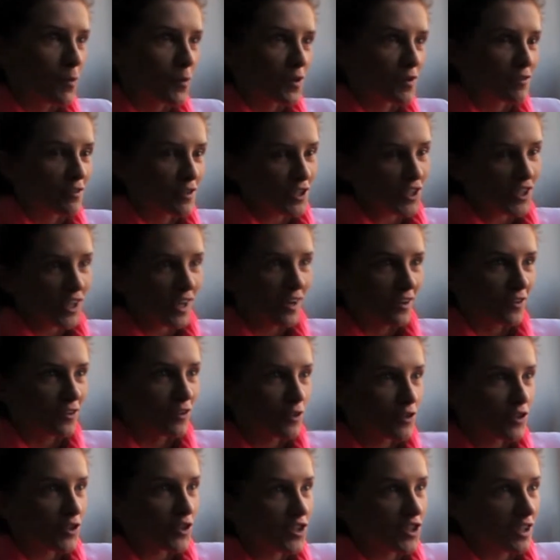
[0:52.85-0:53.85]
Ponieważ
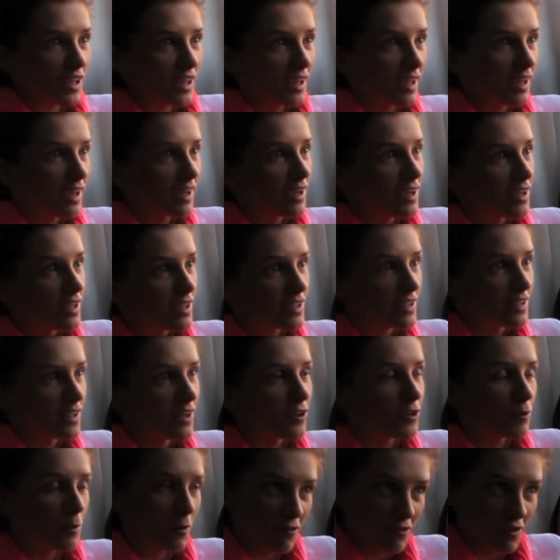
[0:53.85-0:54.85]
odnoszę się
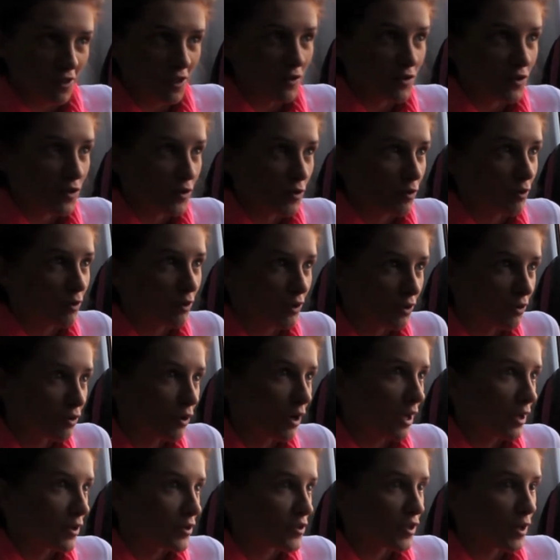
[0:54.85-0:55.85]
e, odpowiednio w stosunku do
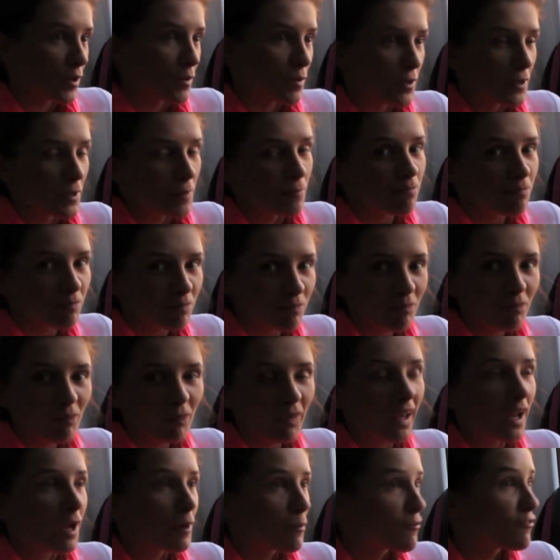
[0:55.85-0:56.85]
drugiej osoby,
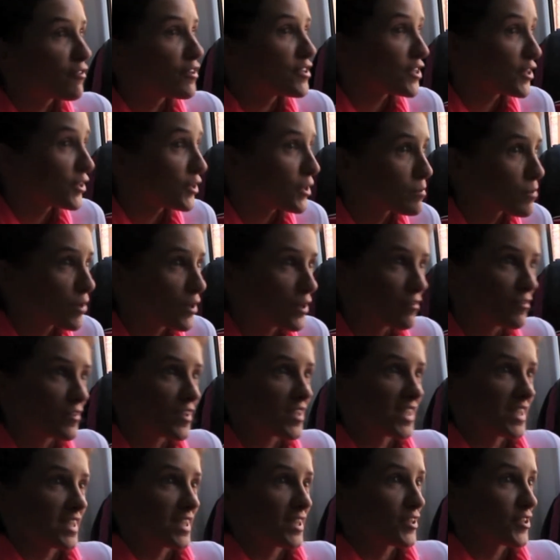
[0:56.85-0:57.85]
mówię dzień dobry, do
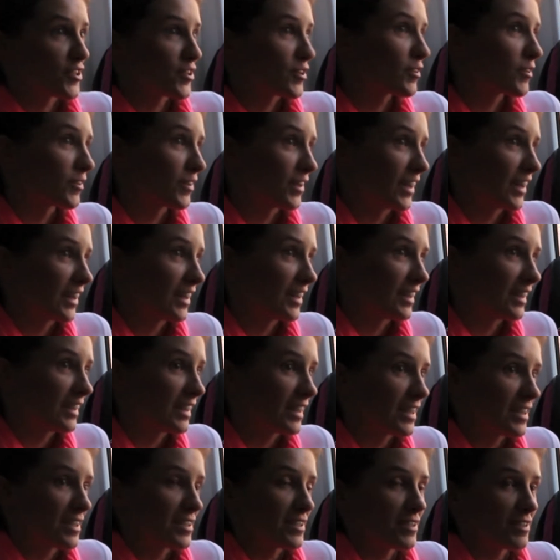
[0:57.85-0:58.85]
widzenia, dziękuję
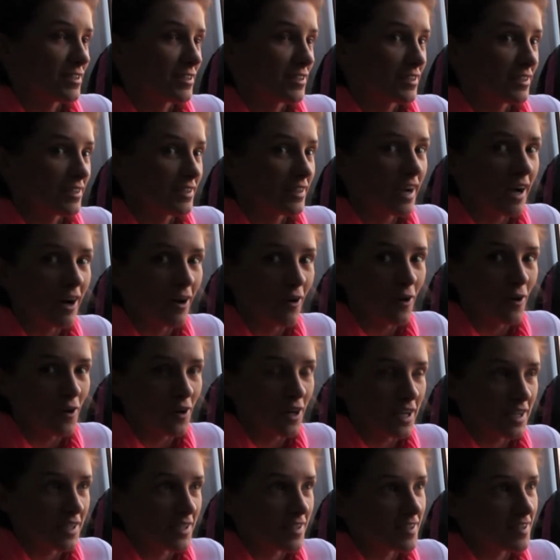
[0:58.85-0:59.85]
e,
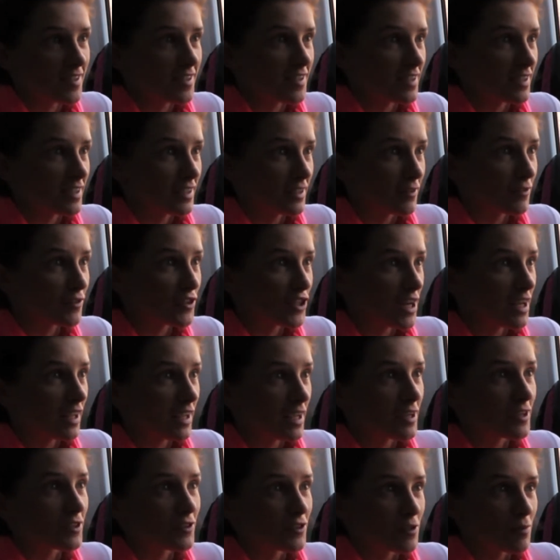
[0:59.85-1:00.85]
oraz
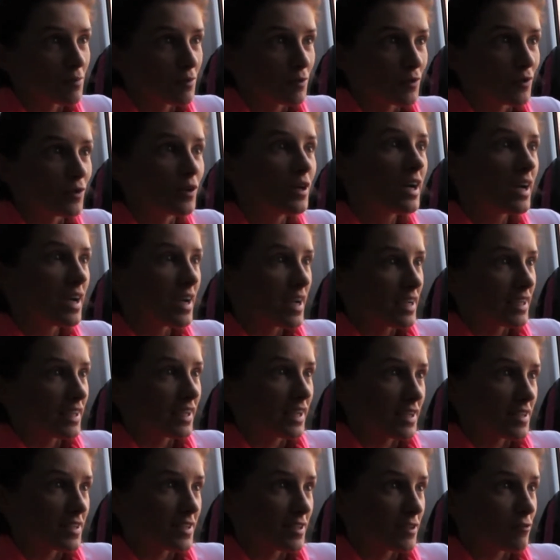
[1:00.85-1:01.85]
wszelkiego typu
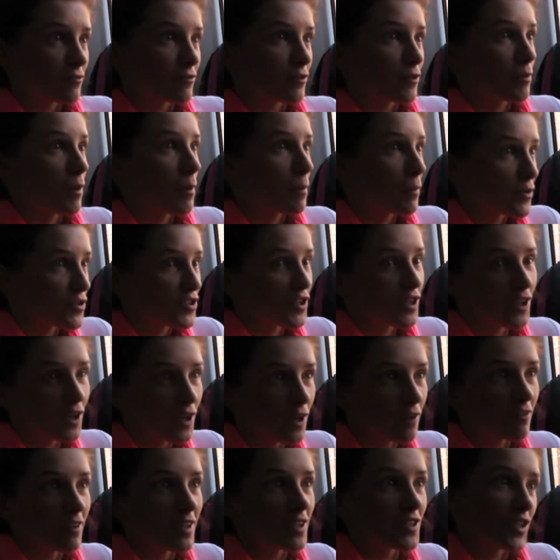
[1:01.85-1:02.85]
gesty w formie
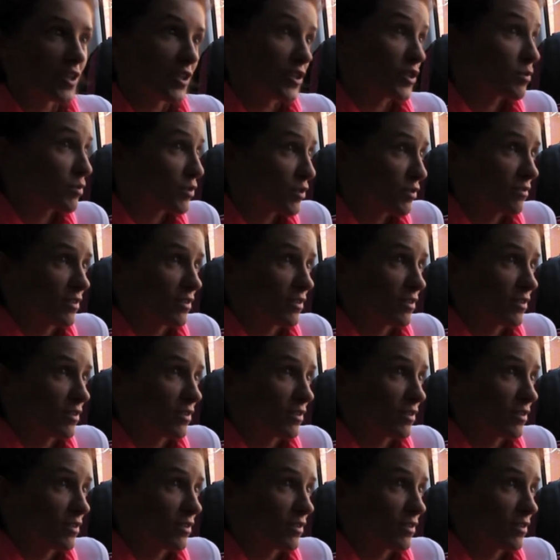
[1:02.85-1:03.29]
podziękowań czy też